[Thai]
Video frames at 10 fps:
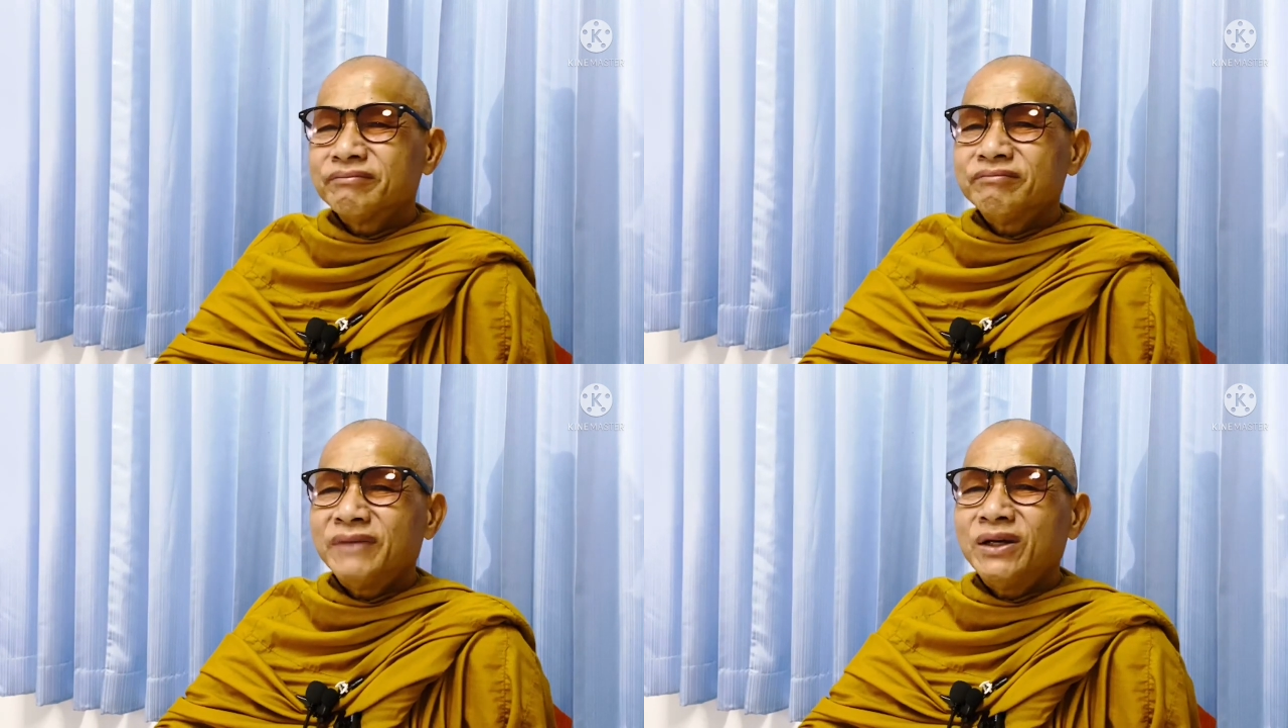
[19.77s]

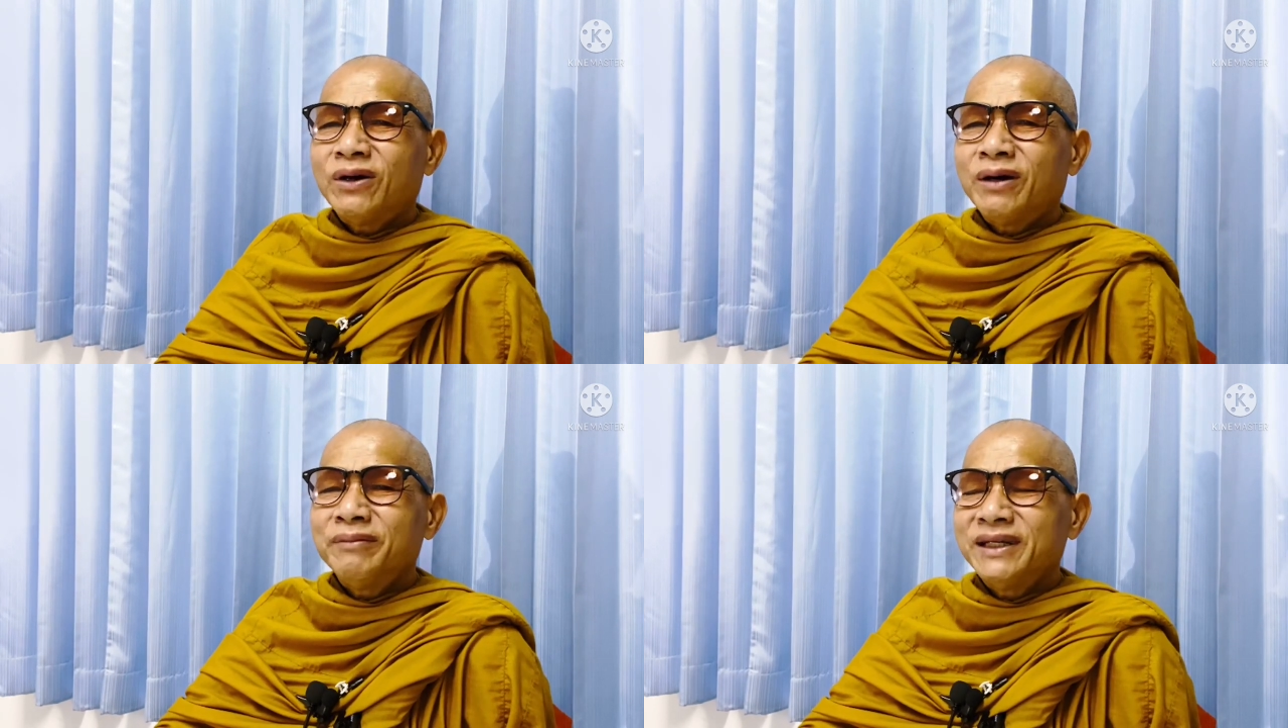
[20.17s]
ไม่หอ
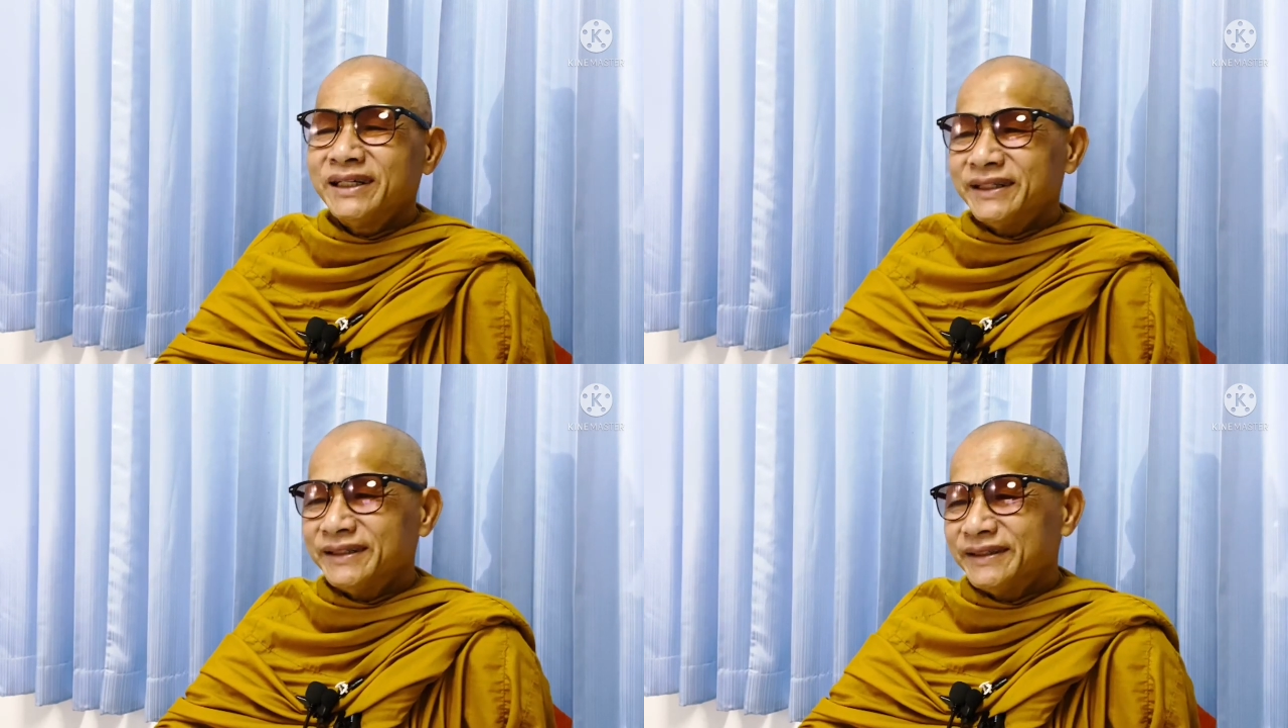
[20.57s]
มเลย
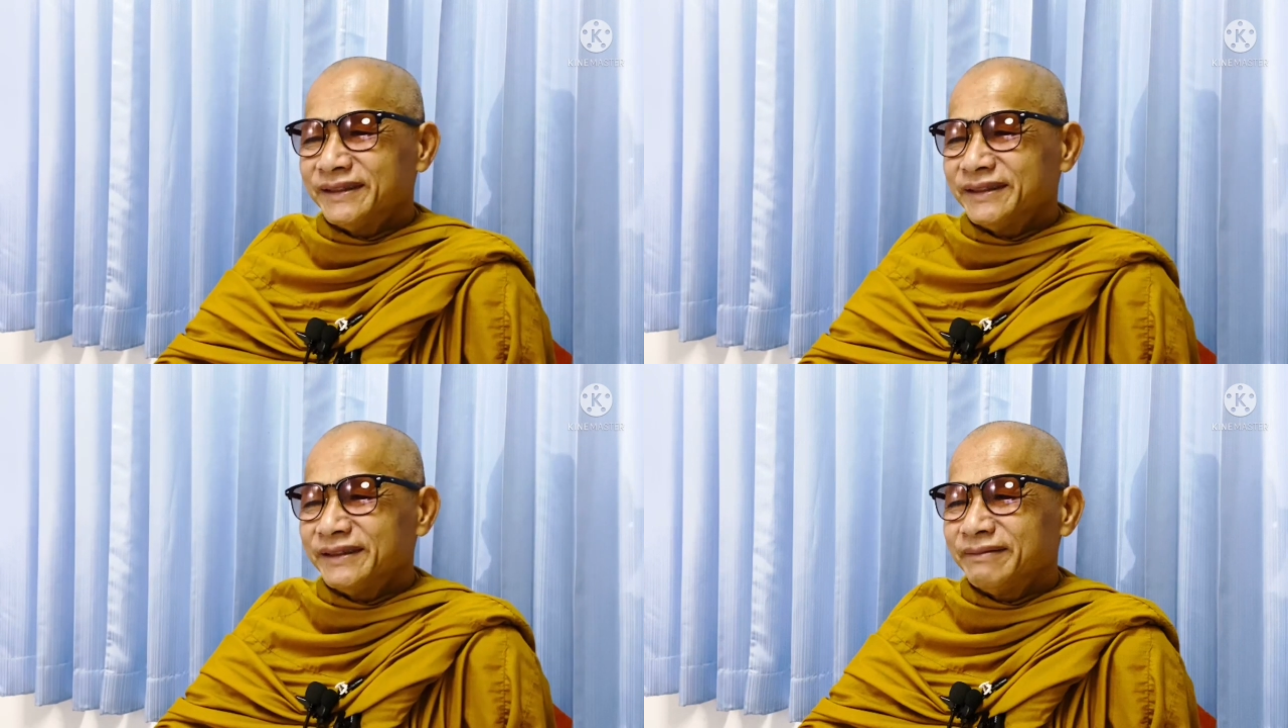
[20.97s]

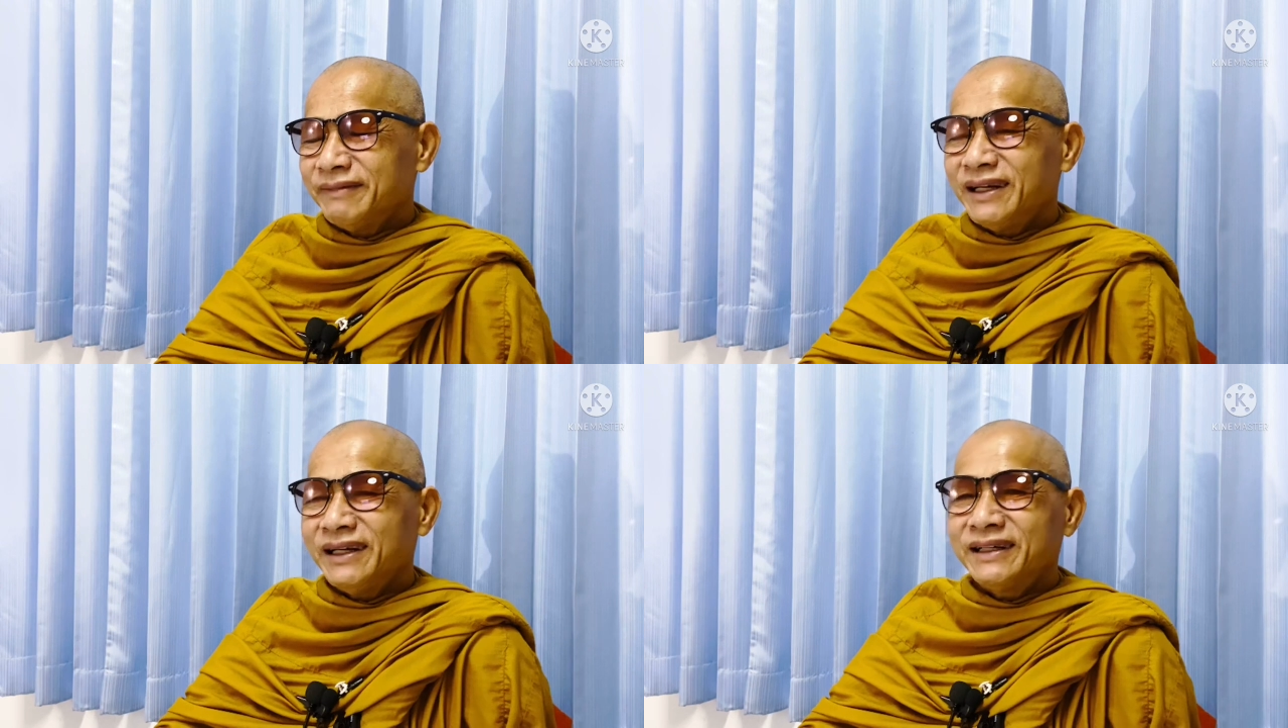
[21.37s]
ไม่
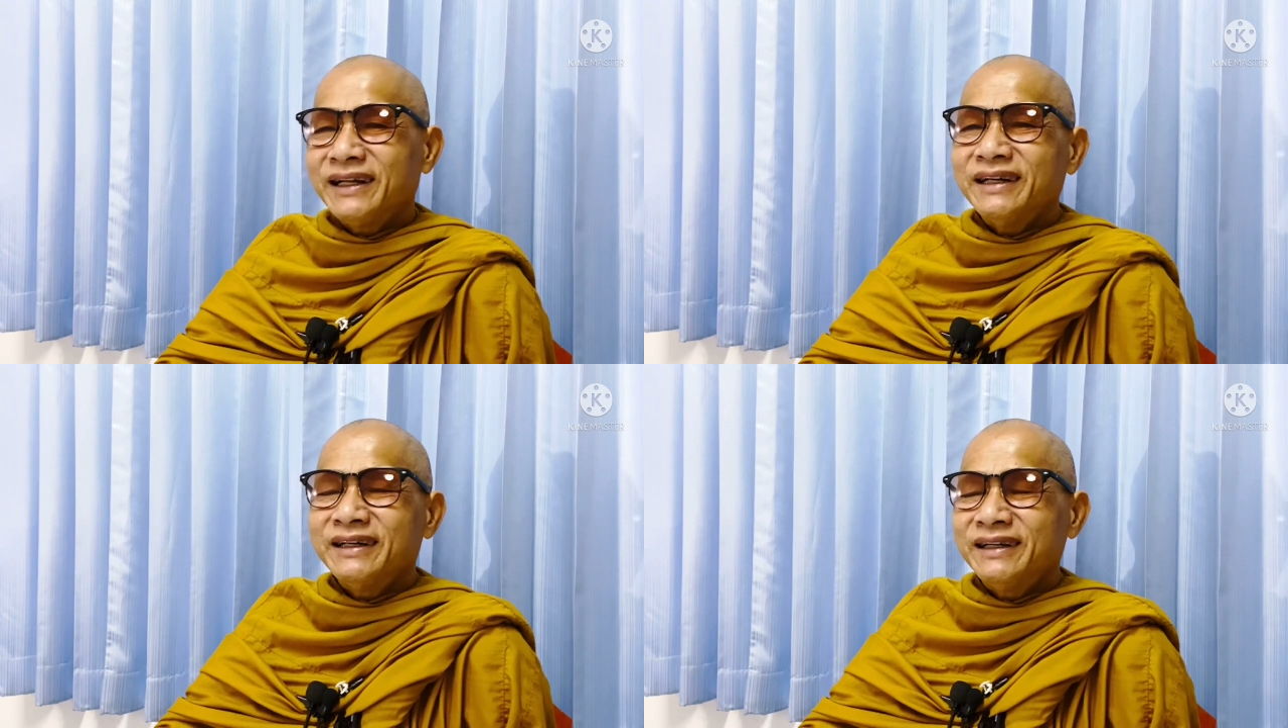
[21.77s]
ได้กลิ่น
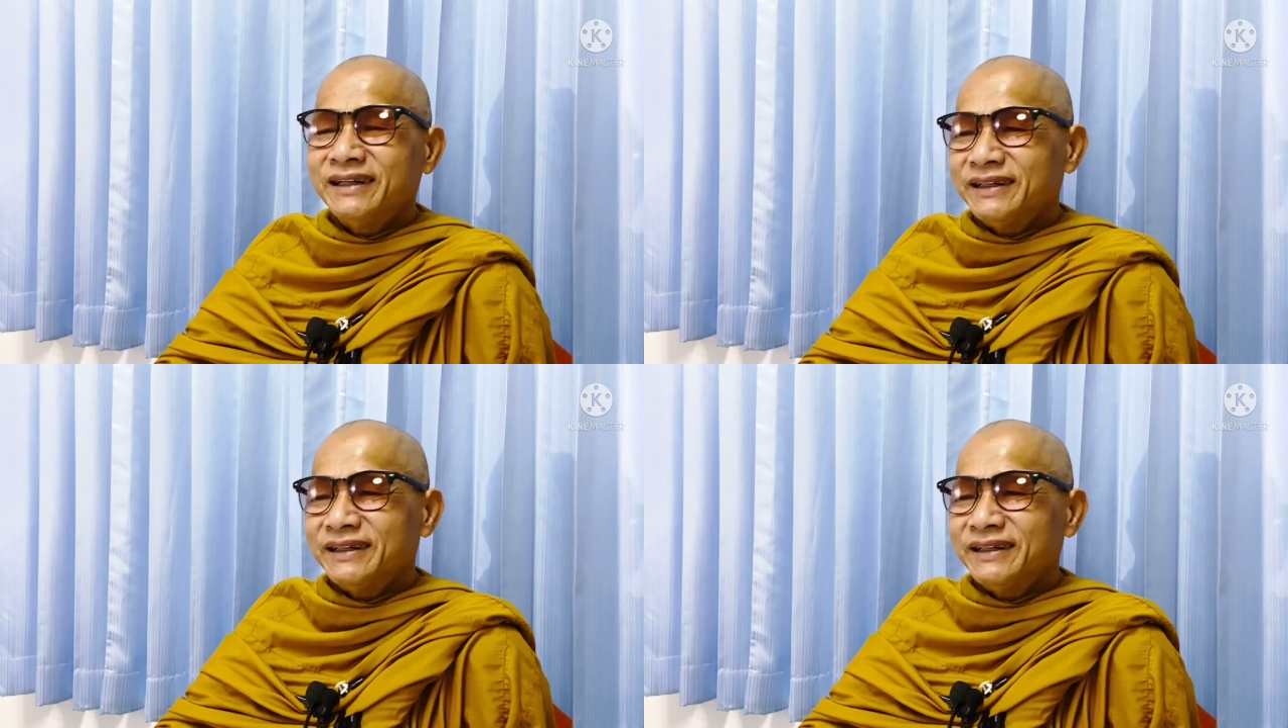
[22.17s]
เลย